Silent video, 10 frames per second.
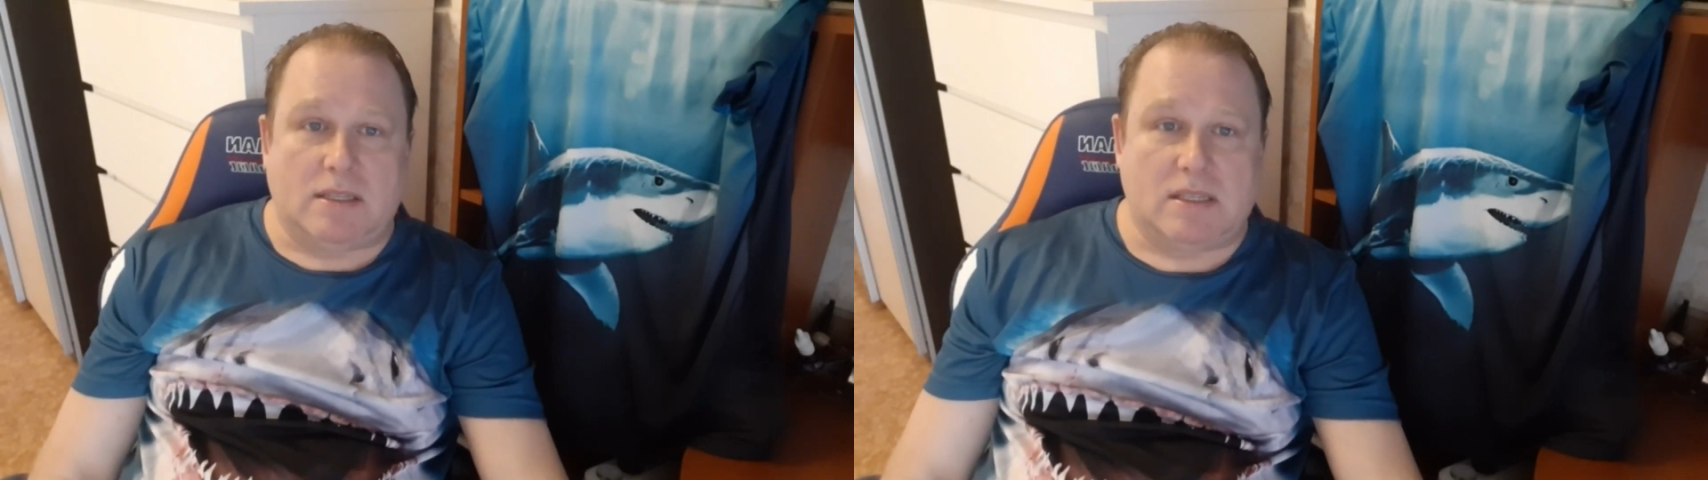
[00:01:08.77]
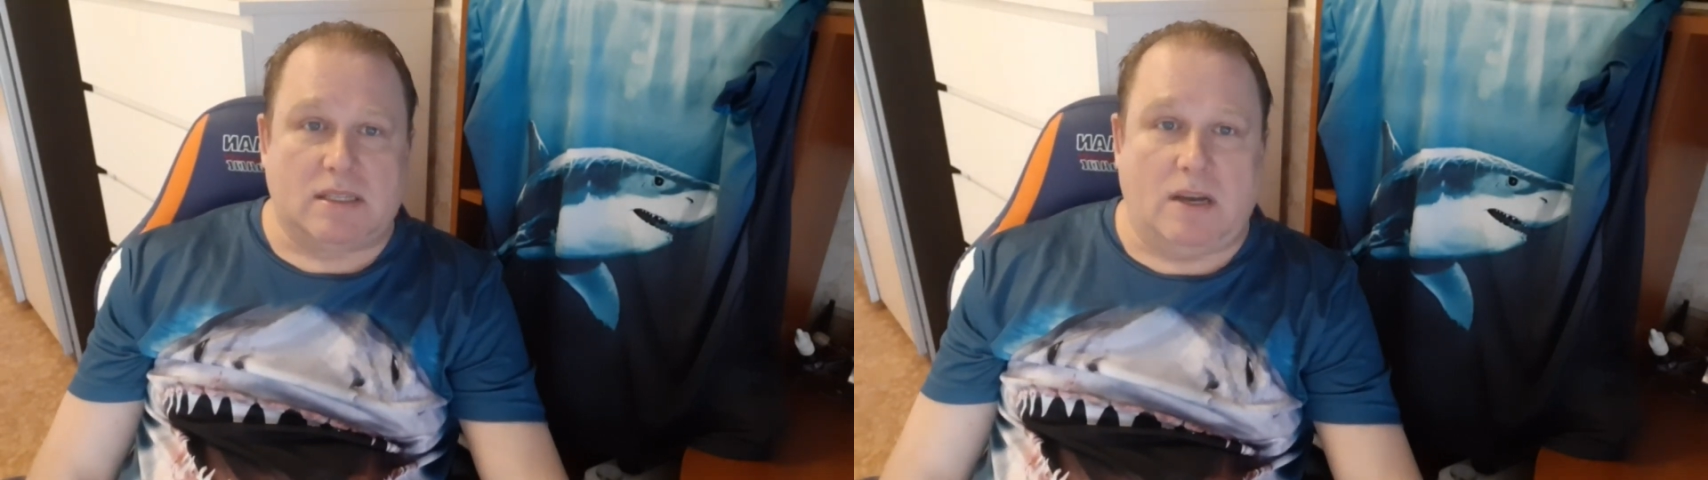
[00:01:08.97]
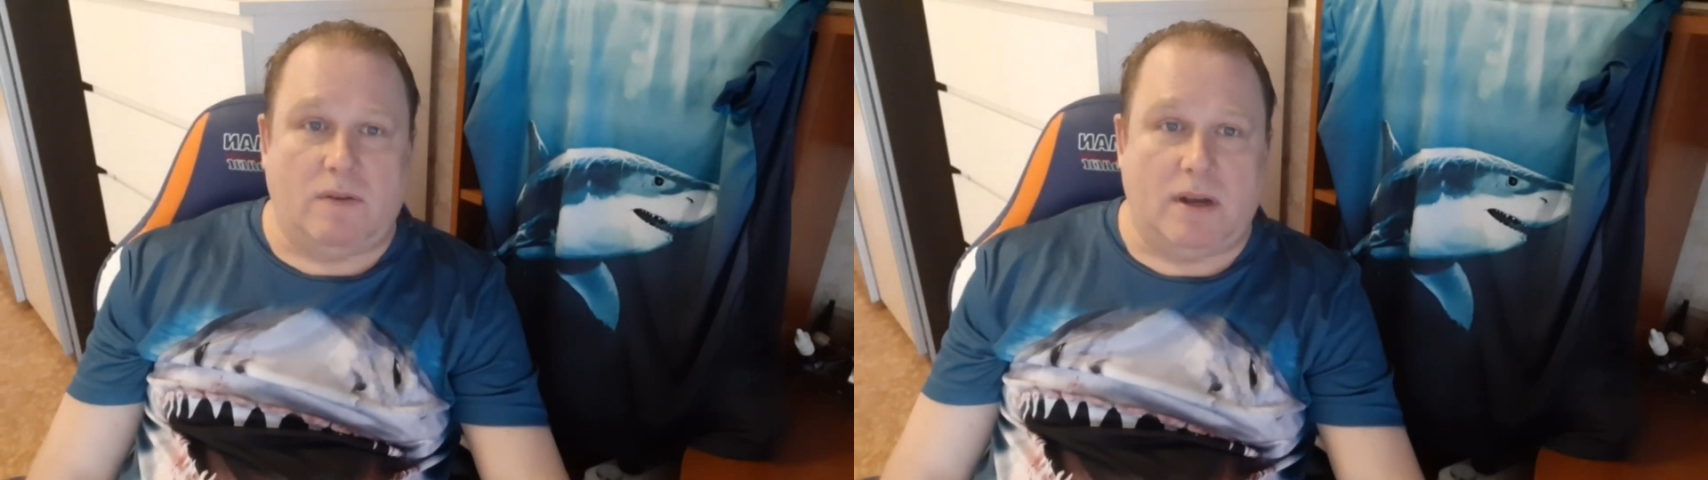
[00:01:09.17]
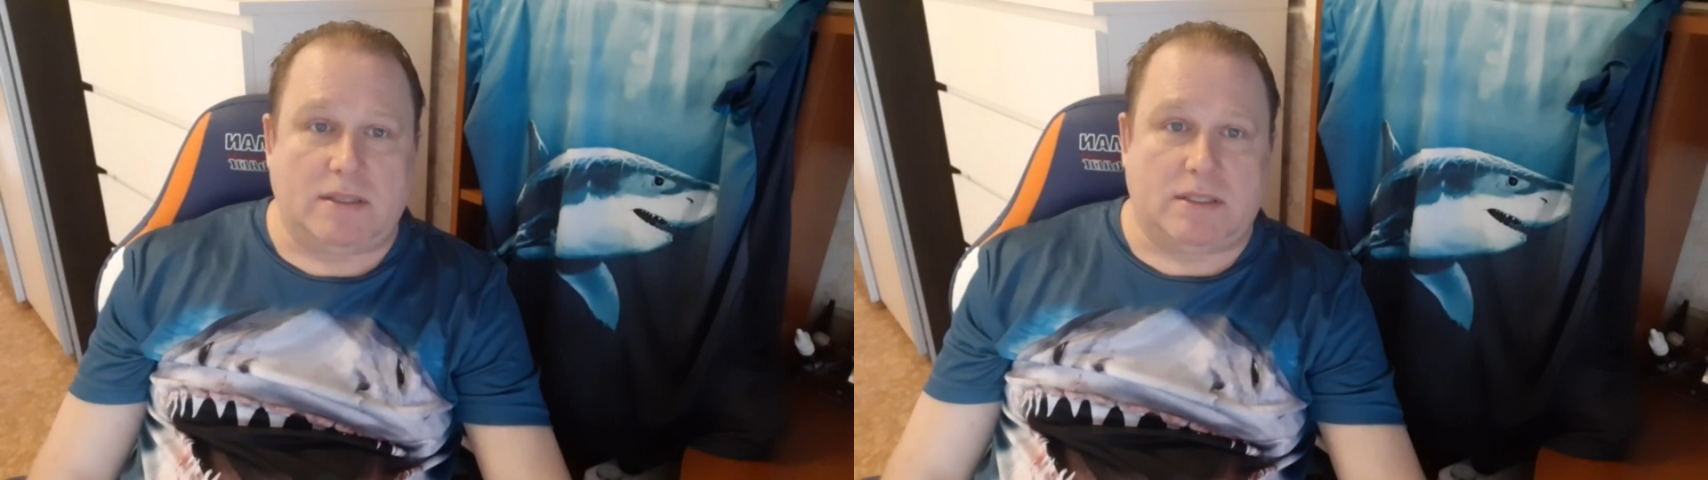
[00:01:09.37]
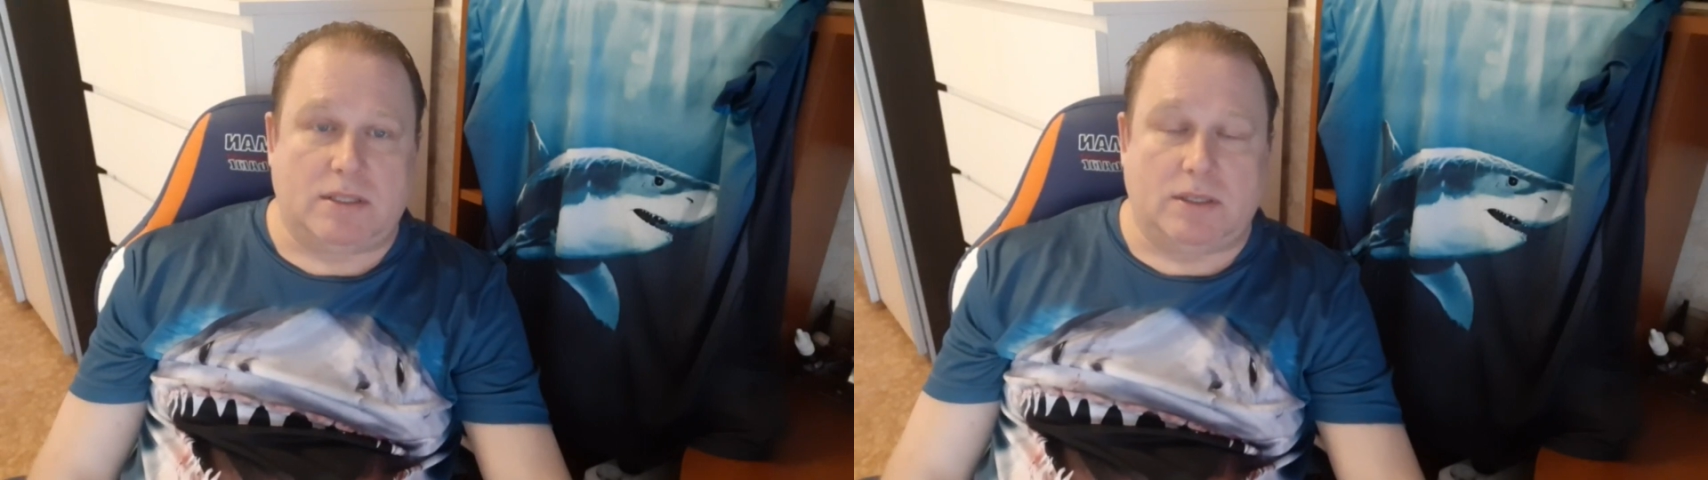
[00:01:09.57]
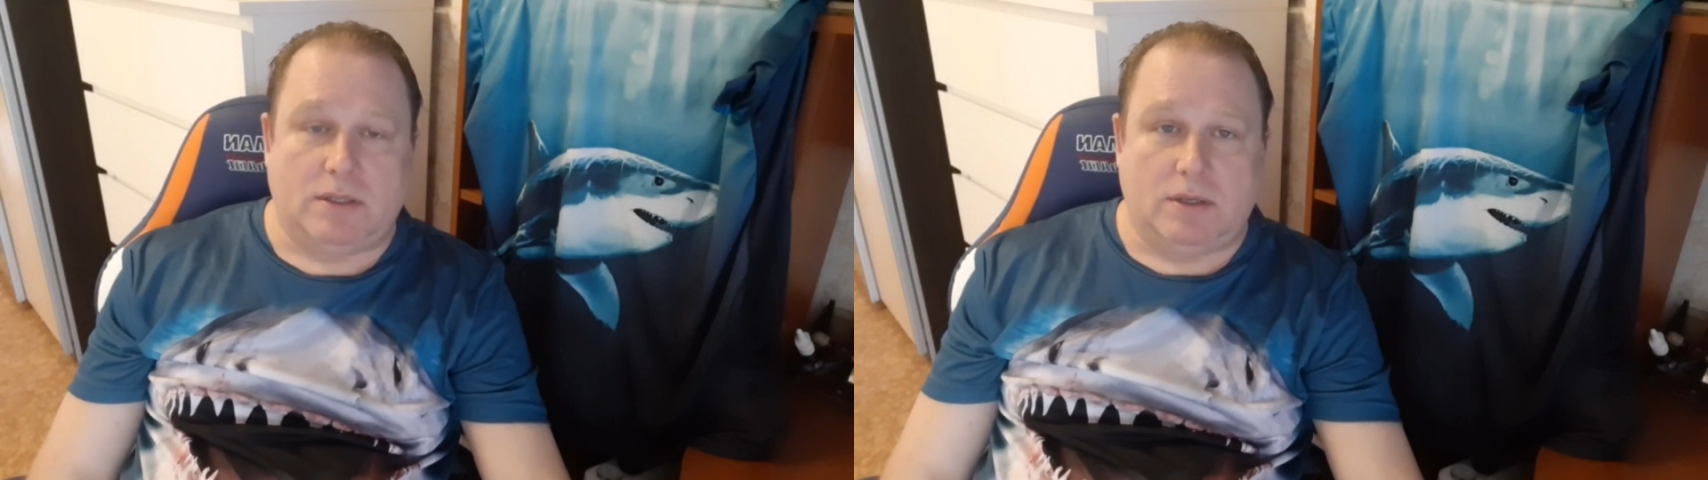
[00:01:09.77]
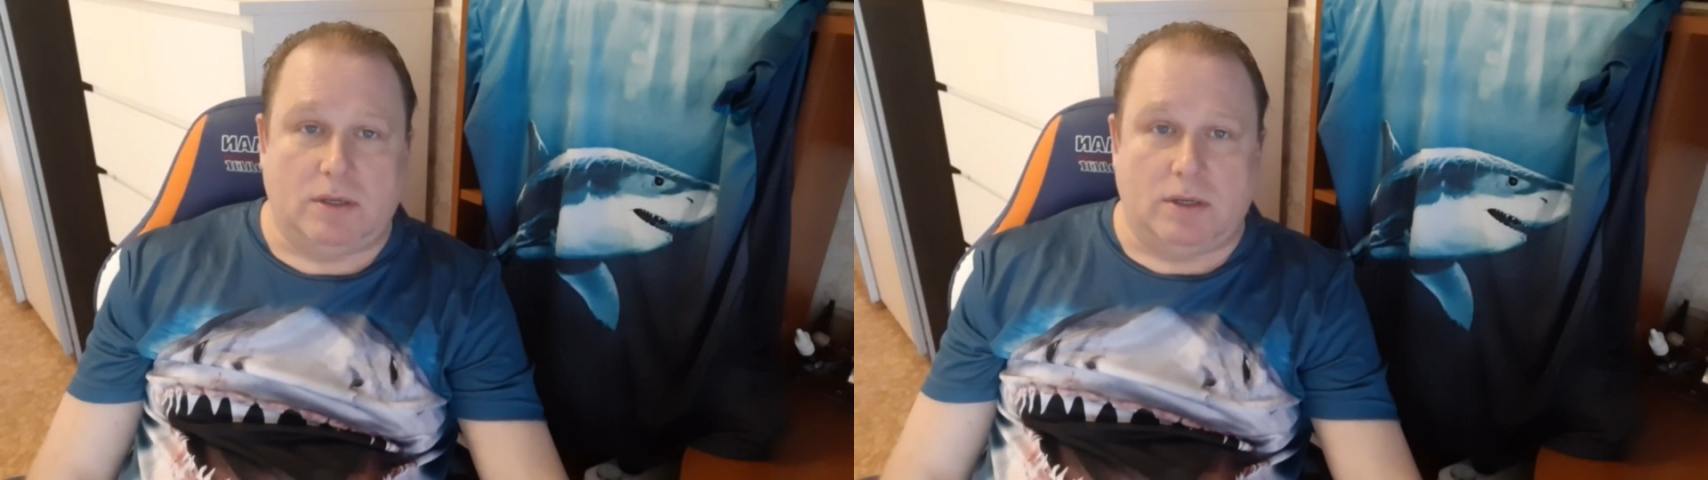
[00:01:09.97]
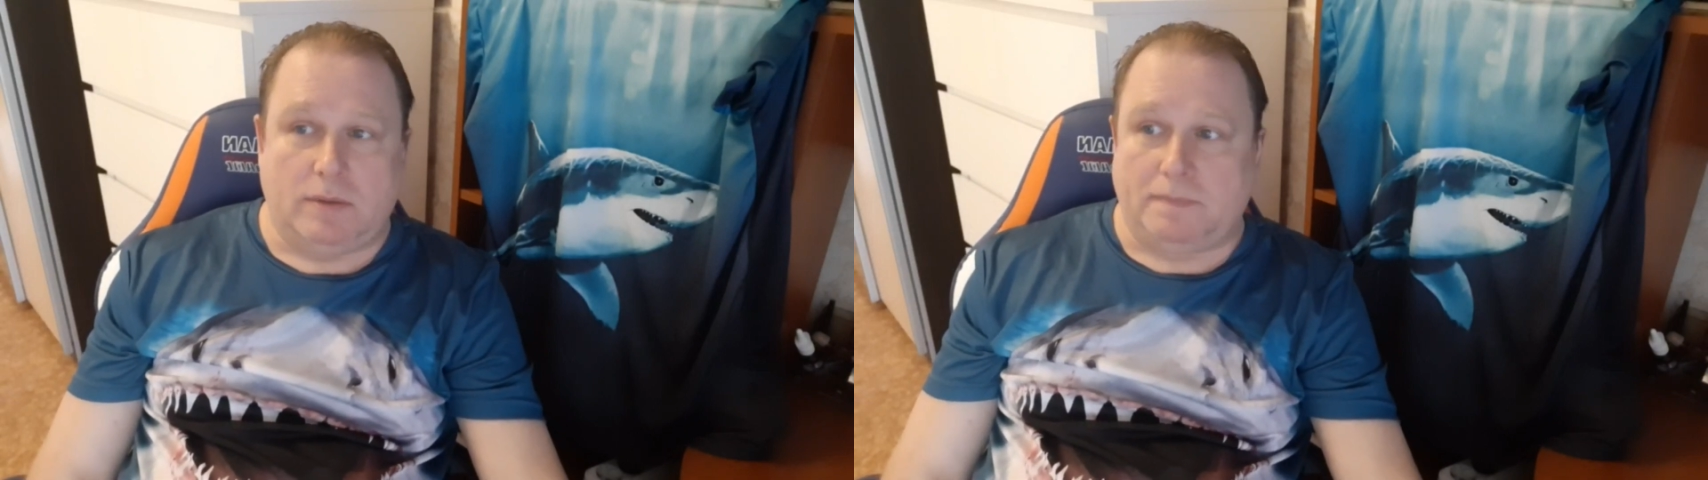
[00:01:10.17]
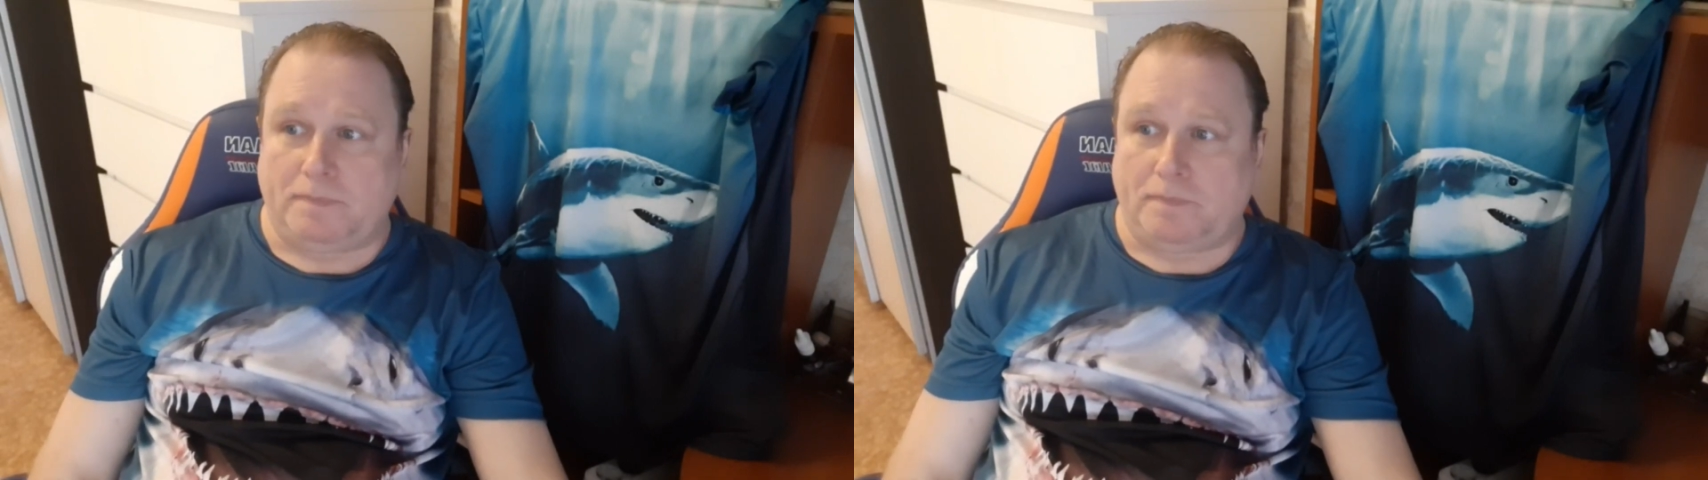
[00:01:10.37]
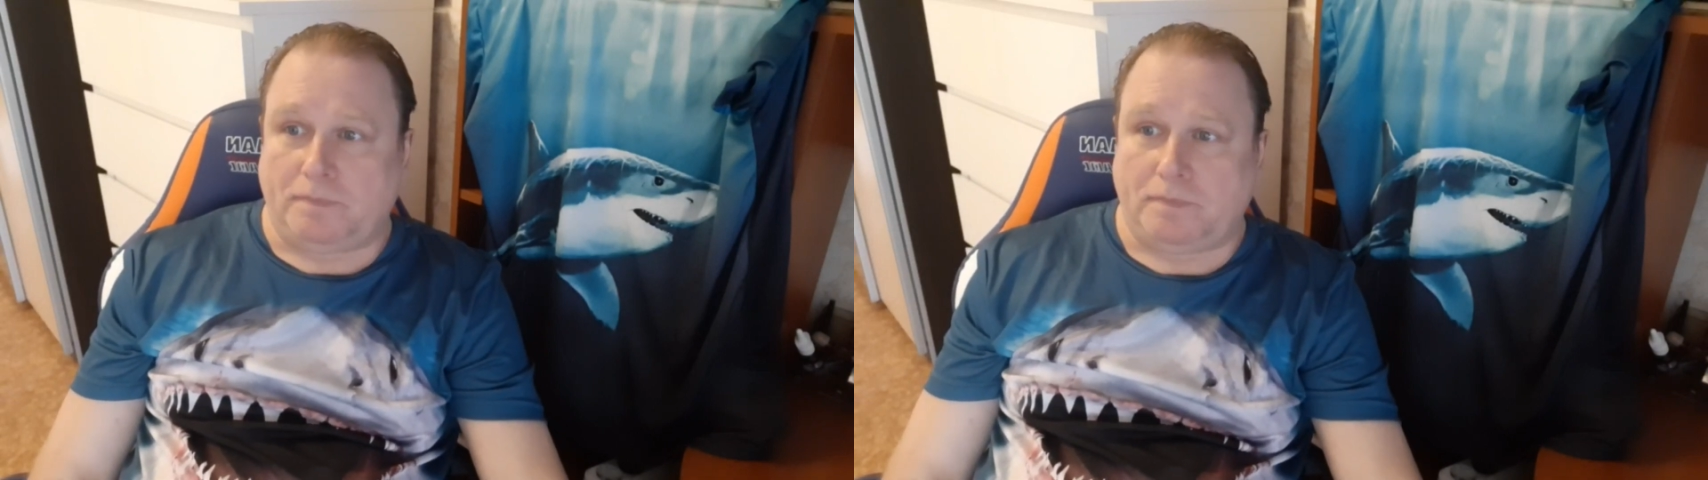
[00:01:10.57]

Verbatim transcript: создавать. Эм,